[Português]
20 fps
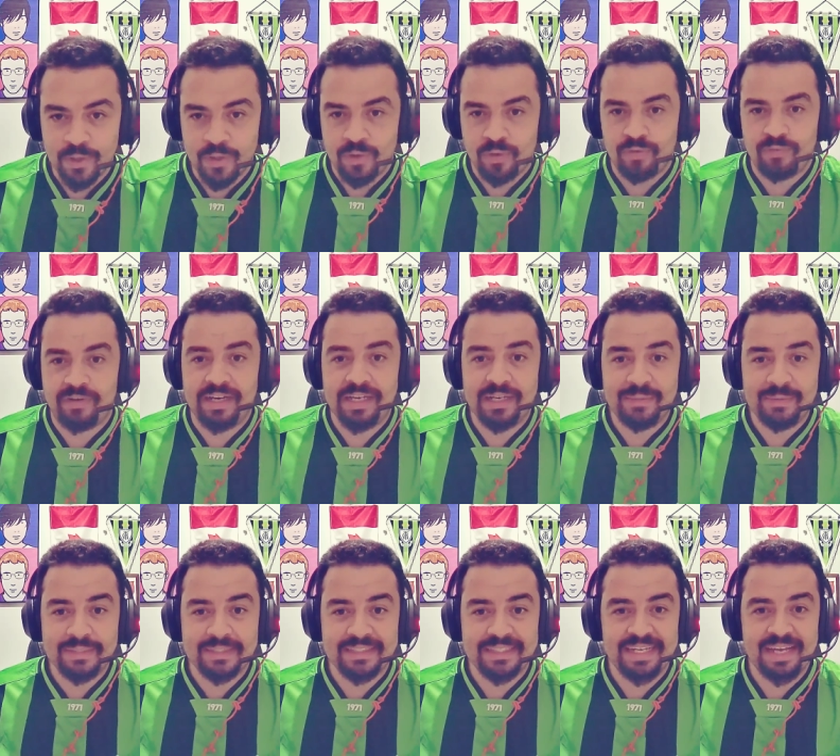O Wagner
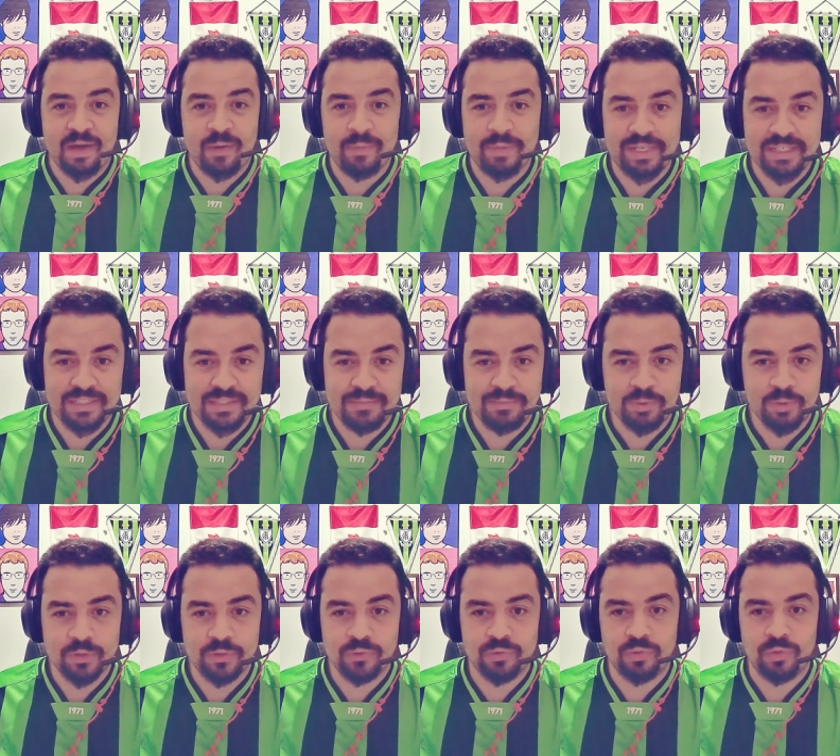Mancini realmente
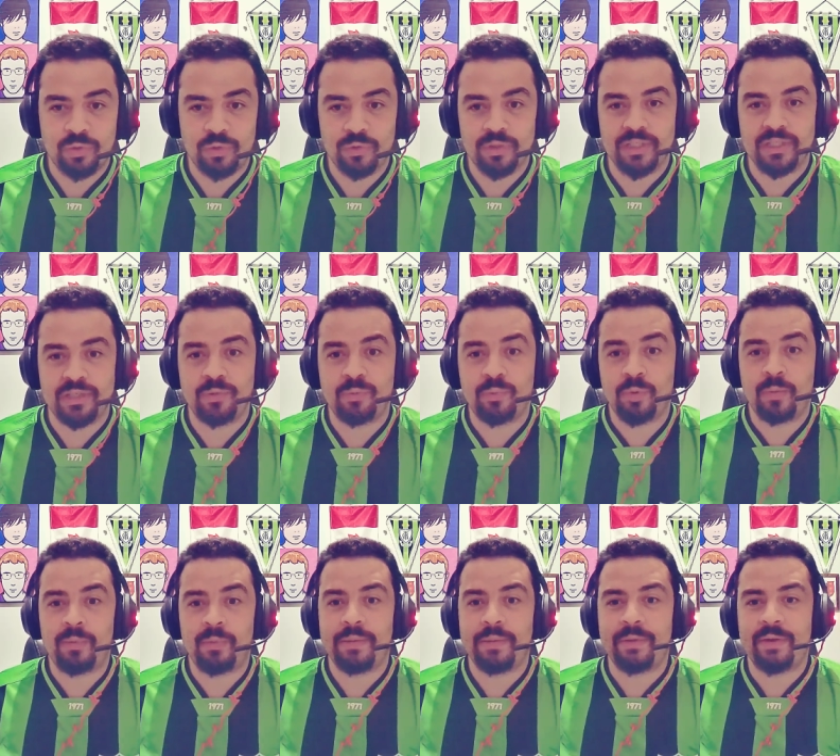mostrou que o
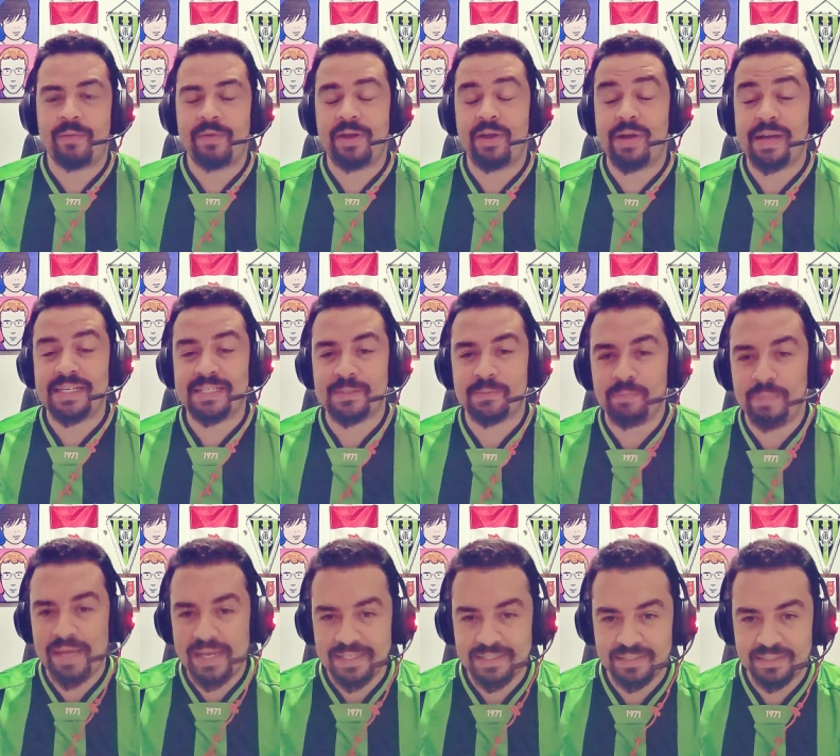problema não eram as
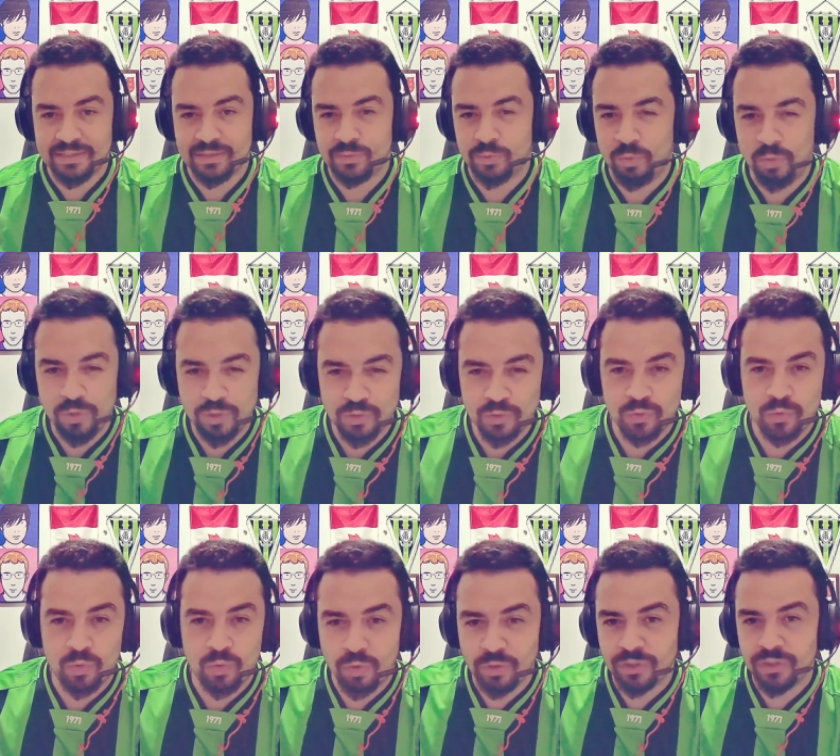peças. Hoje o
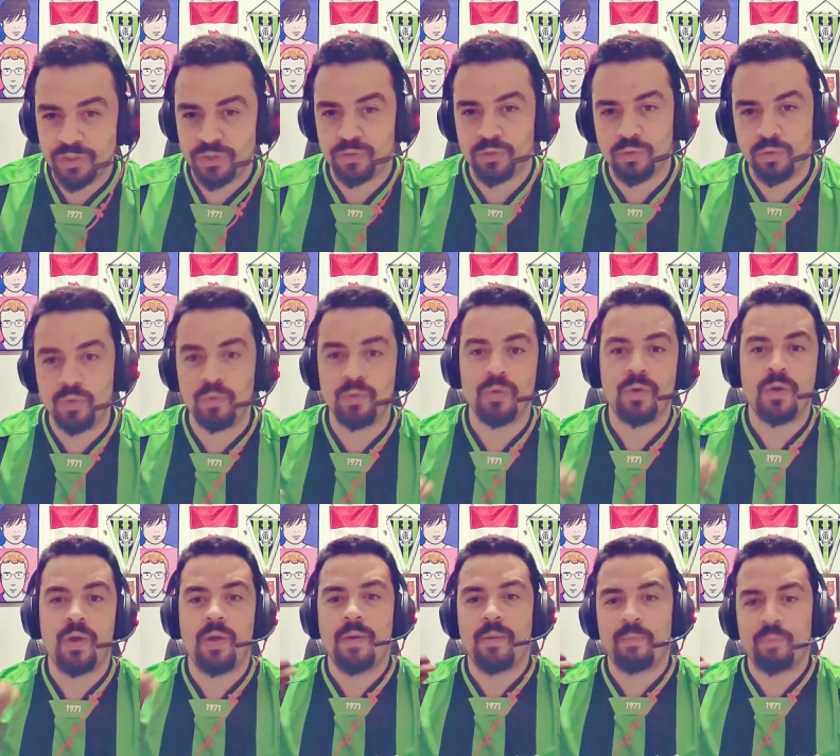Conte jogou
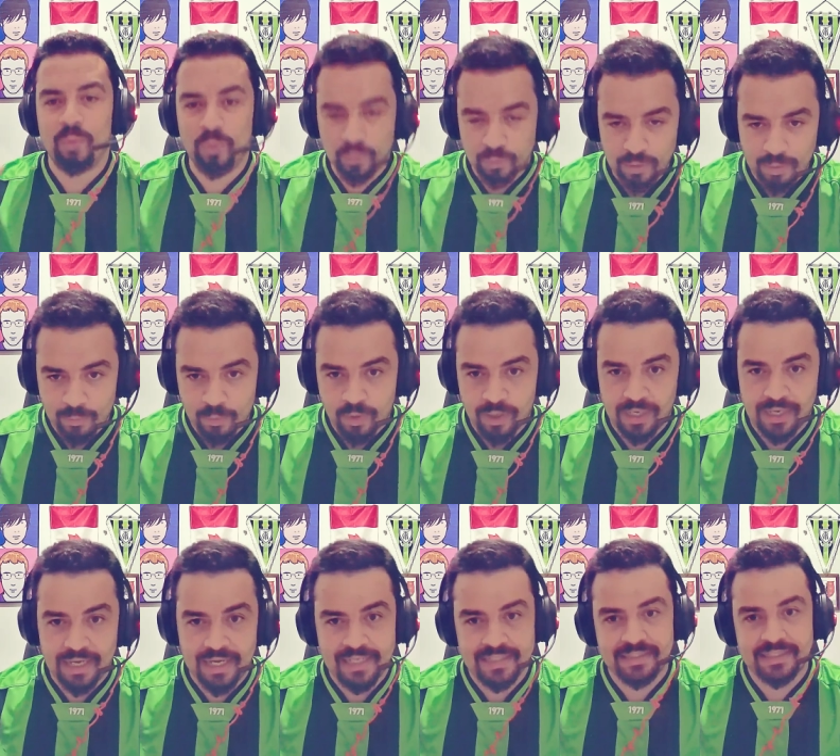muito a
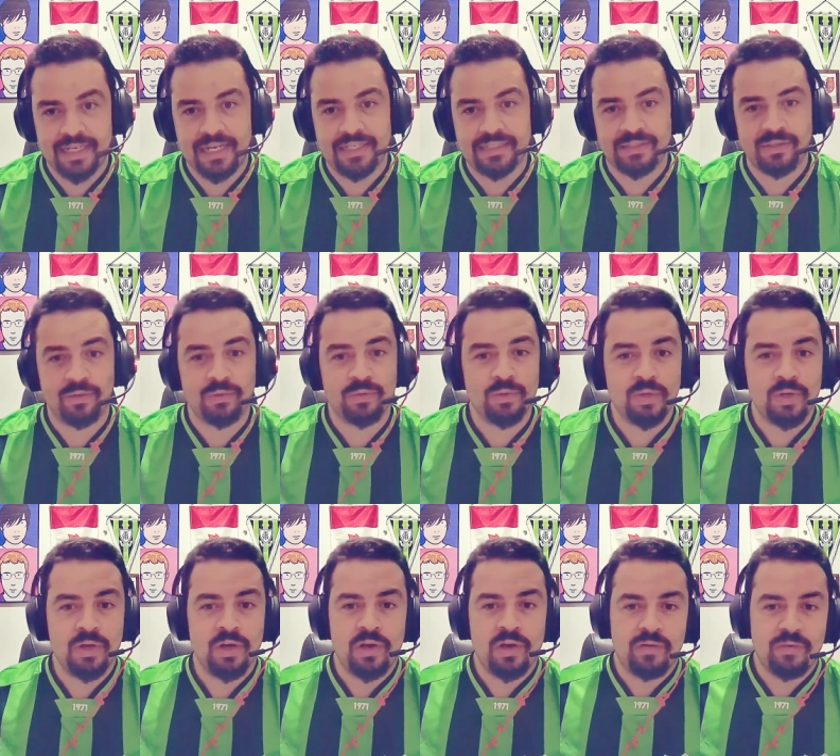bola. A escalação
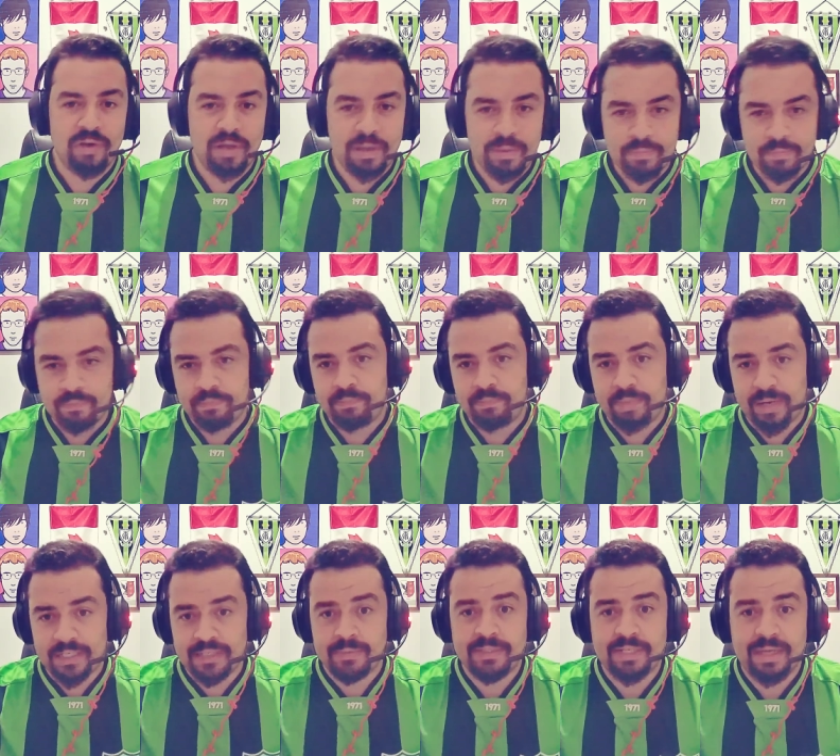foi
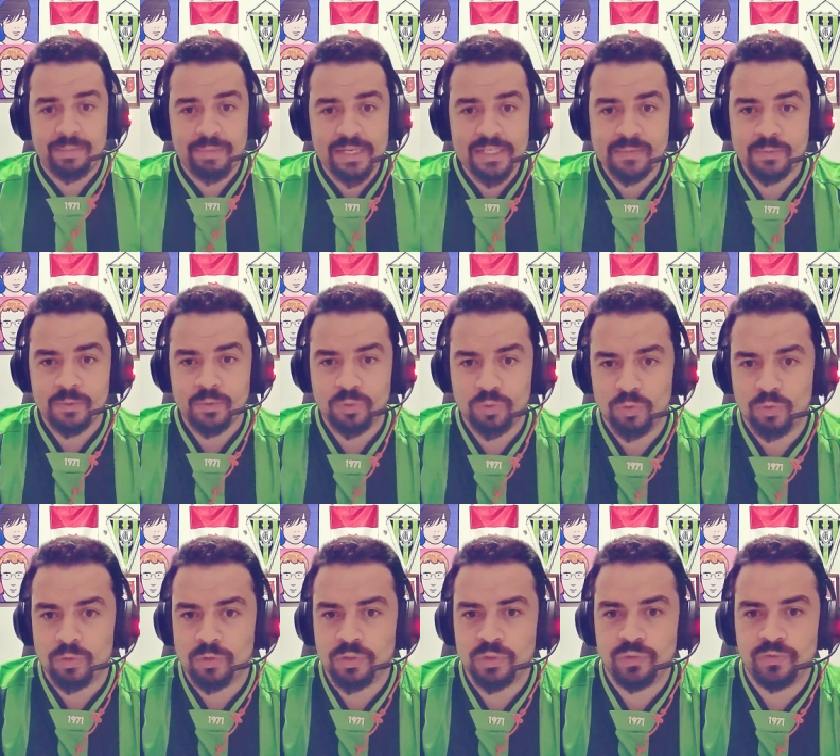praticamente a mesma do jogo
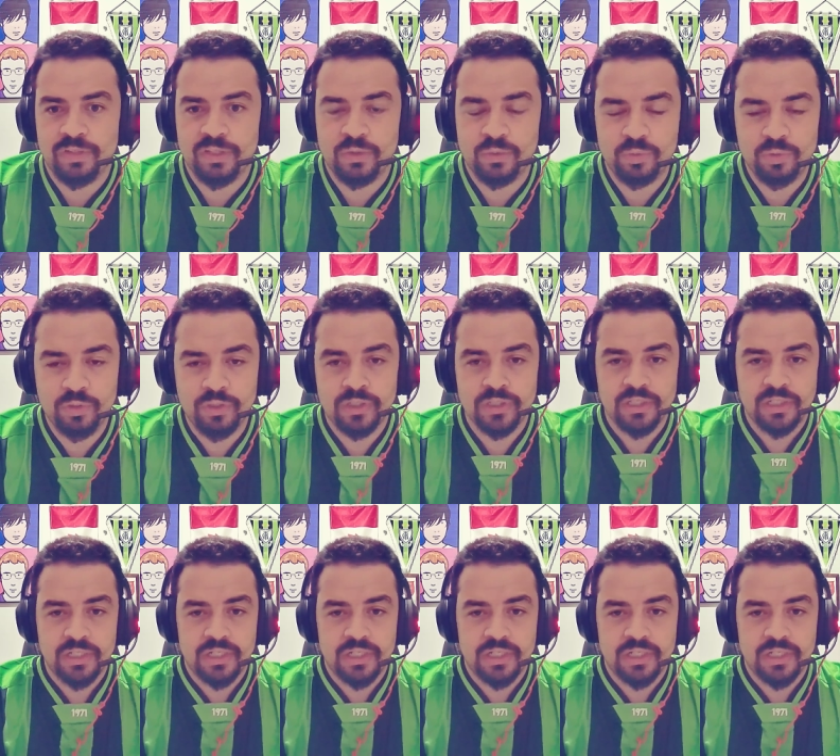contra o Juventude.